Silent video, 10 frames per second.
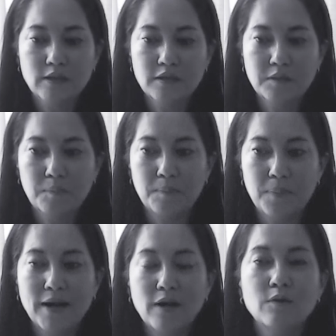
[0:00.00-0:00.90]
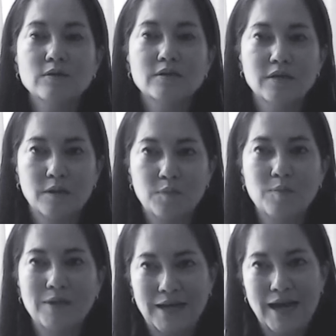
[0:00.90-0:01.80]
que para eu ser
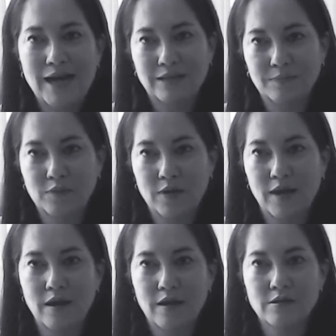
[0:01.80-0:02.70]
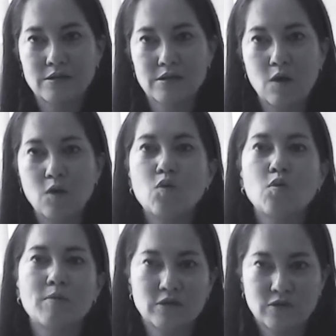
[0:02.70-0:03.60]
publicada por elas,
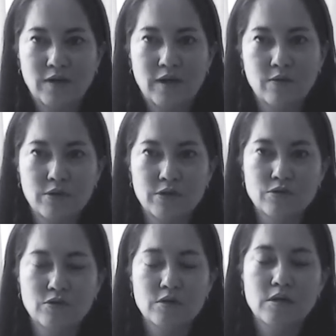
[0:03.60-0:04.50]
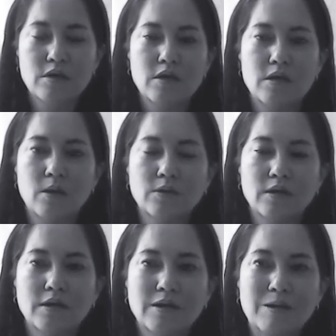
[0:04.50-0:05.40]
algumas falaram isso, eu
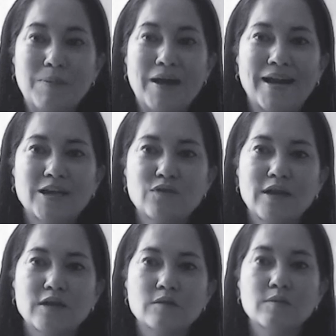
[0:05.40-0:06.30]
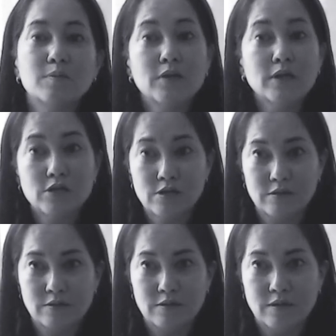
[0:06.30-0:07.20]
teria que parar de falar sobre
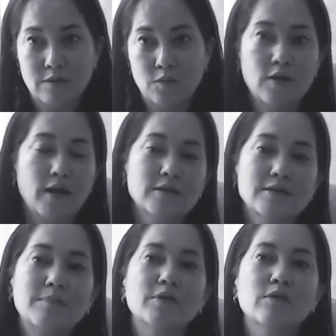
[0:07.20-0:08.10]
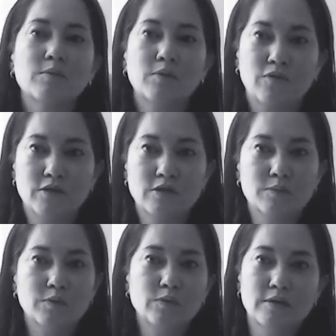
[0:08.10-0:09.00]
política. Porque elas abriam o meu
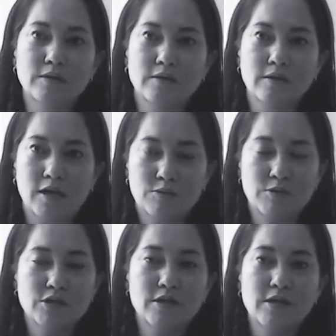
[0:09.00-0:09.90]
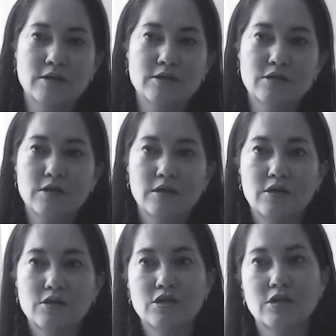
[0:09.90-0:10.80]
Facebook, as minhas redes,
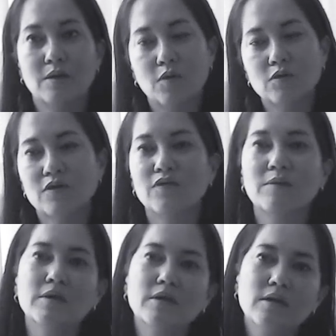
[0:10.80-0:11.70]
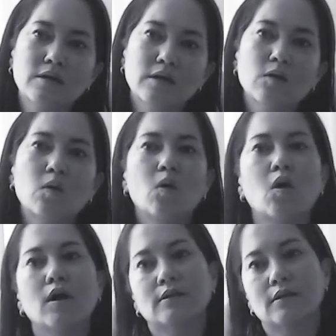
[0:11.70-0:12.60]
e tinha Bolsa Família,
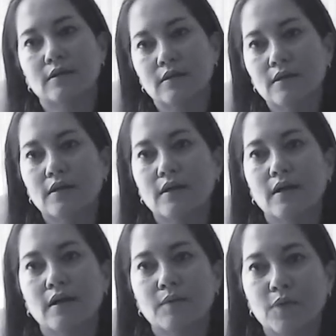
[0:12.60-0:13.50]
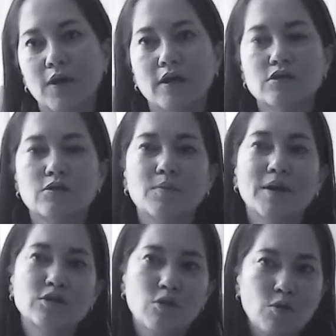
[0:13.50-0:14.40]
cota, né, um cunhado
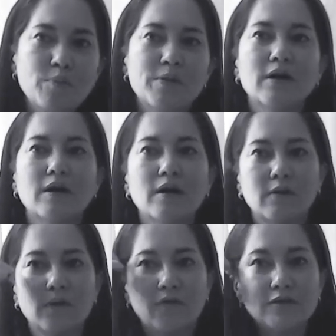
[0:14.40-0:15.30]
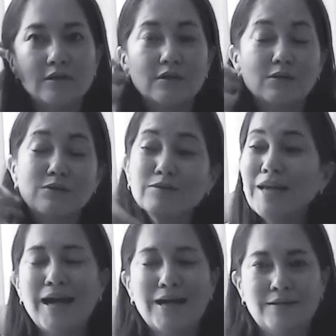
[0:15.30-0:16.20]
médico cubano. Eu falei assim, então não
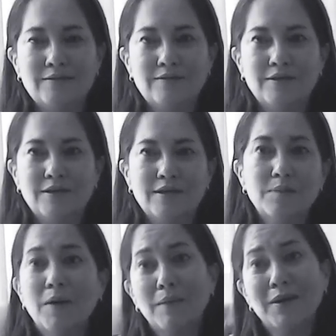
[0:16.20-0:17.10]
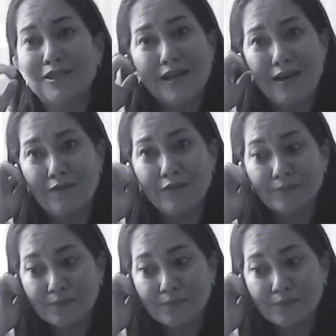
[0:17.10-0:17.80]
dá, você tem que pegar mais leve.